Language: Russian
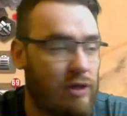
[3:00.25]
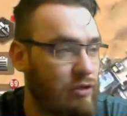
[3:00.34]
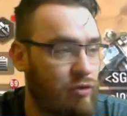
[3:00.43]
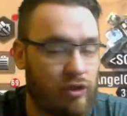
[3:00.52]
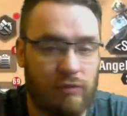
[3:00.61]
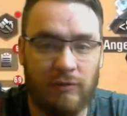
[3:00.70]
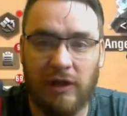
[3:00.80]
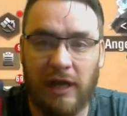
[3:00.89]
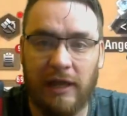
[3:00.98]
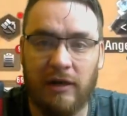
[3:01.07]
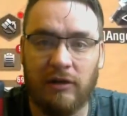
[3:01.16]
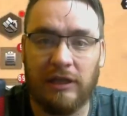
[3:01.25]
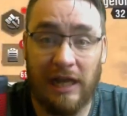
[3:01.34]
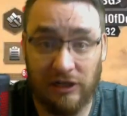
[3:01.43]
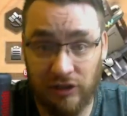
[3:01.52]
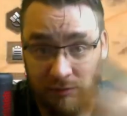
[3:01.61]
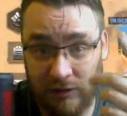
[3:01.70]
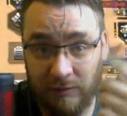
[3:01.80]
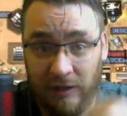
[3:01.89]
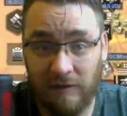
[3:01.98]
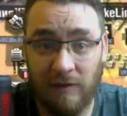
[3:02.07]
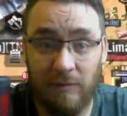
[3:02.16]
у нас тоже был Каир, и также было
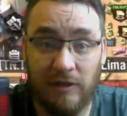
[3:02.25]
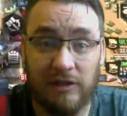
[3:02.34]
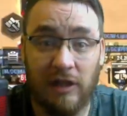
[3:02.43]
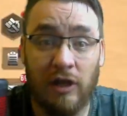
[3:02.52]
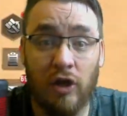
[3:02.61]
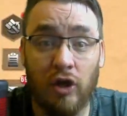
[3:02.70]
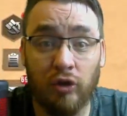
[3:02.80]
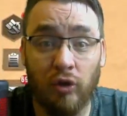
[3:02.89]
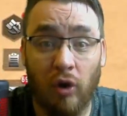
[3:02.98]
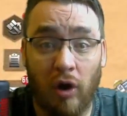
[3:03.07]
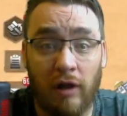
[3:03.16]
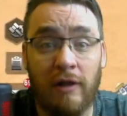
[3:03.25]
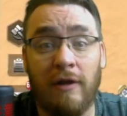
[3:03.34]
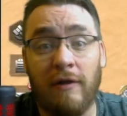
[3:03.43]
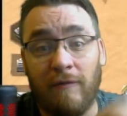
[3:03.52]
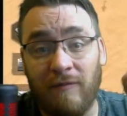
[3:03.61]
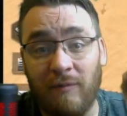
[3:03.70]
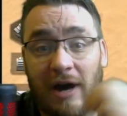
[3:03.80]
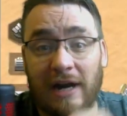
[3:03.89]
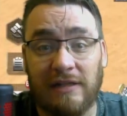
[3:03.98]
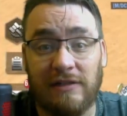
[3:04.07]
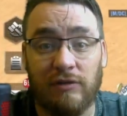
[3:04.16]
первое место. Но в
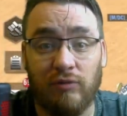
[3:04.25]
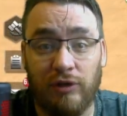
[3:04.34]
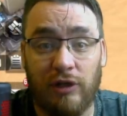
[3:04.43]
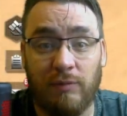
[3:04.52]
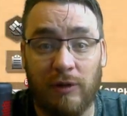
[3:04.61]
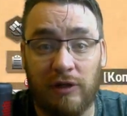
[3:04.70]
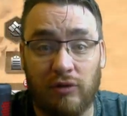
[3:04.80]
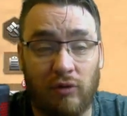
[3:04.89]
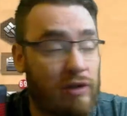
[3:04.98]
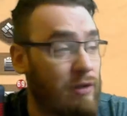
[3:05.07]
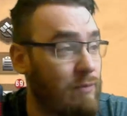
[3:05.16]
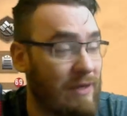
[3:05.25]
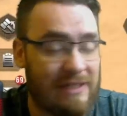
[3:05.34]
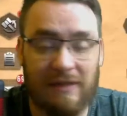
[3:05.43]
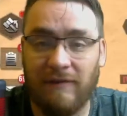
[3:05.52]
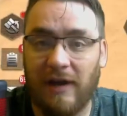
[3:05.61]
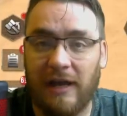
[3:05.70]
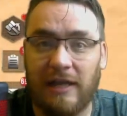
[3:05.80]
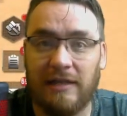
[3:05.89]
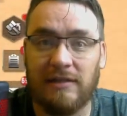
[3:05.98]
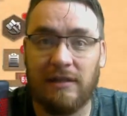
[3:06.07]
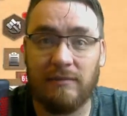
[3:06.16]
марте у них происходит Москва, и
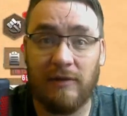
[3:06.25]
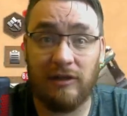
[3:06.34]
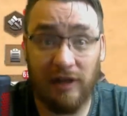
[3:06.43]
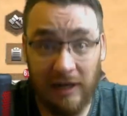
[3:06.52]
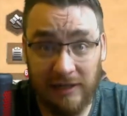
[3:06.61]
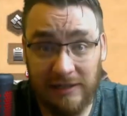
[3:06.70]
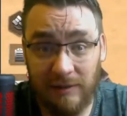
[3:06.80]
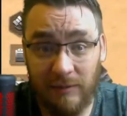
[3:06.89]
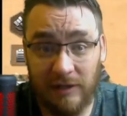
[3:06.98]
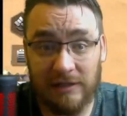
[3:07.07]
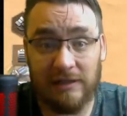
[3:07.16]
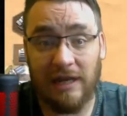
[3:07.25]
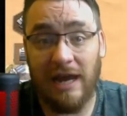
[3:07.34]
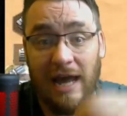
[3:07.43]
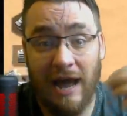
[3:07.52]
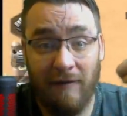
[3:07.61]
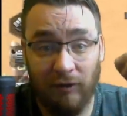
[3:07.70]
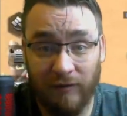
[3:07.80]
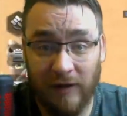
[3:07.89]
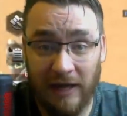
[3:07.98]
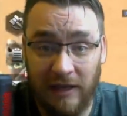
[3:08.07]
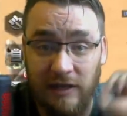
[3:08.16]
они занимают третье место. А вот
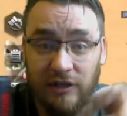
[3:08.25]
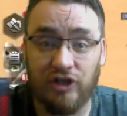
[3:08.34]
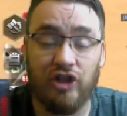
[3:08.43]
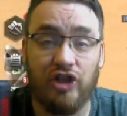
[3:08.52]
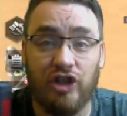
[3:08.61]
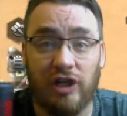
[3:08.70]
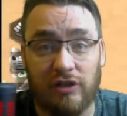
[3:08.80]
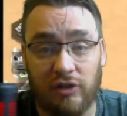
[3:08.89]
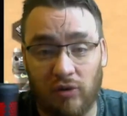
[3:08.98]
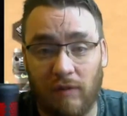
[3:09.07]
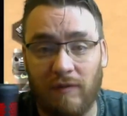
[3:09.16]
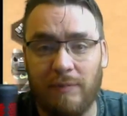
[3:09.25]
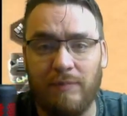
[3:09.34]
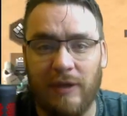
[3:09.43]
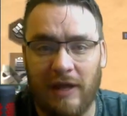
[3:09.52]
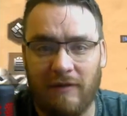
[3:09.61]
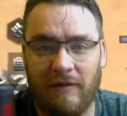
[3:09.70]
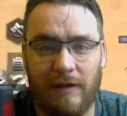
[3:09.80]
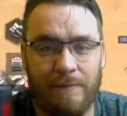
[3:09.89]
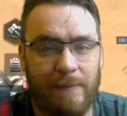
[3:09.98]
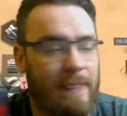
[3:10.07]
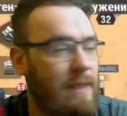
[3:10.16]
в Каире сейчас снова
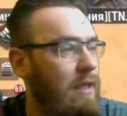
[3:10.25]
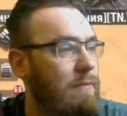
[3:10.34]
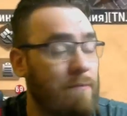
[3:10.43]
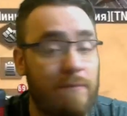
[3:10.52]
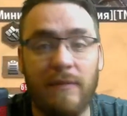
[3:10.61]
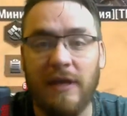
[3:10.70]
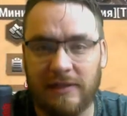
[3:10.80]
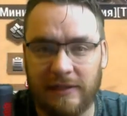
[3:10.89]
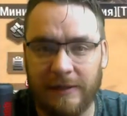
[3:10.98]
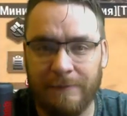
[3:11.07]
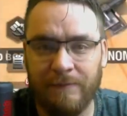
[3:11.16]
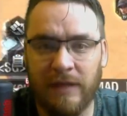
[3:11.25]
первое место.